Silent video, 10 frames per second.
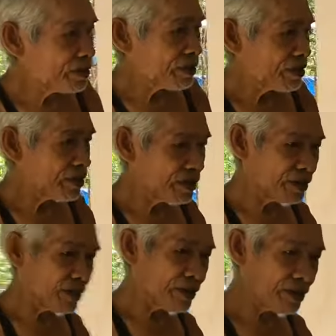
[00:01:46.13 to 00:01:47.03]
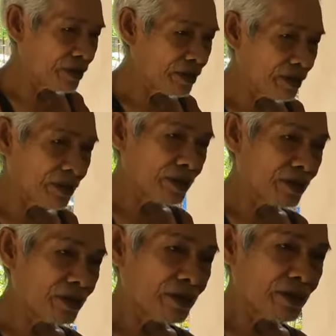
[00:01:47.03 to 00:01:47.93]
Mamaya na lang ako makain tayo
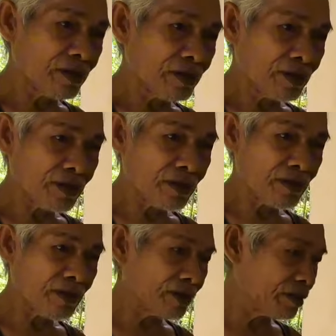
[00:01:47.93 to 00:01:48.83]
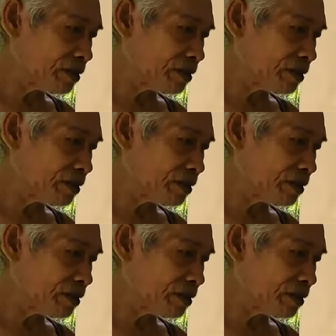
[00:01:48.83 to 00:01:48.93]
kasi tanghali na.